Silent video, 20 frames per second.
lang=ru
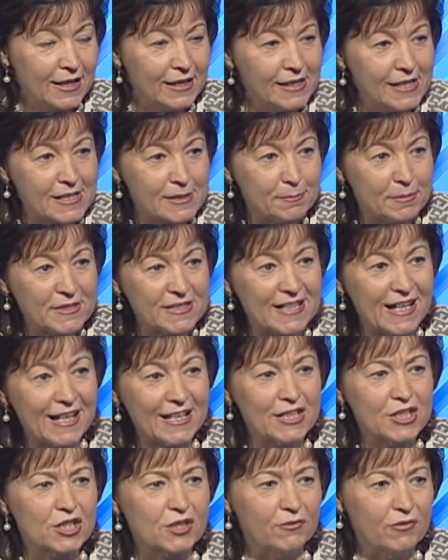Есть
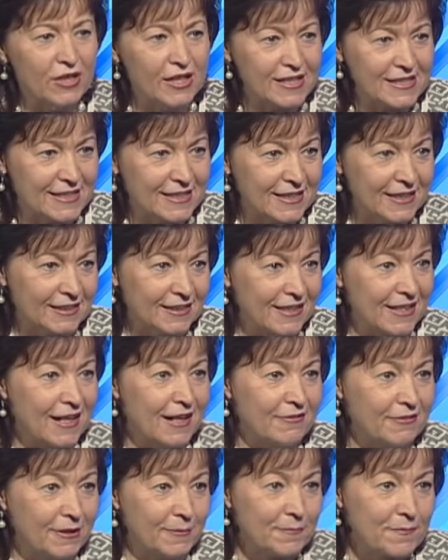специально шведские
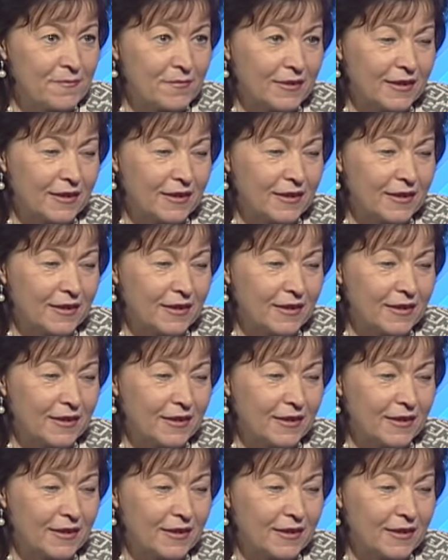травы,